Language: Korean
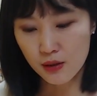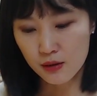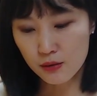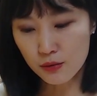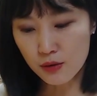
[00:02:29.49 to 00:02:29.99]

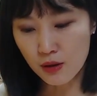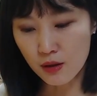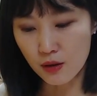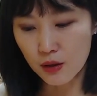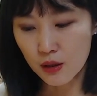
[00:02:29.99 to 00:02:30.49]

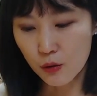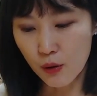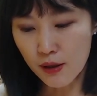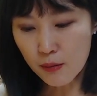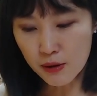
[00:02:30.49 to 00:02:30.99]
그런데
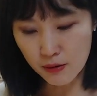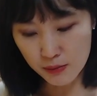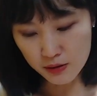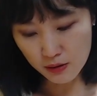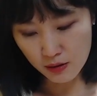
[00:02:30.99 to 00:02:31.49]
와야마
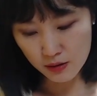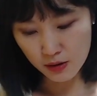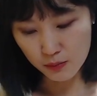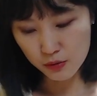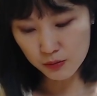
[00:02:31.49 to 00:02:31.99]
여마 작가의
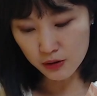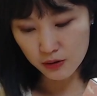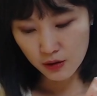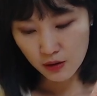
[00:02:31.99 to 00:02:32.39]
작품은